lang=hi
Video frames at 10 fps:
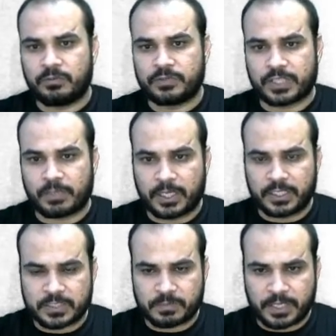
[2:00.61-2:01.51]
उसके
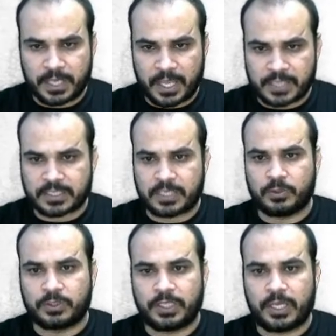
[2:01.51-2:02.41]
बाद स्पीड एस की
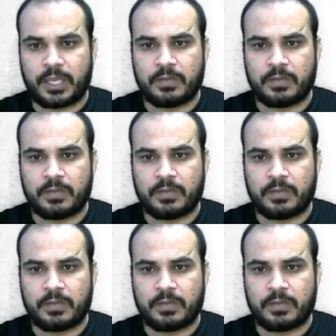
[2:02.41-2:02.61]
होती है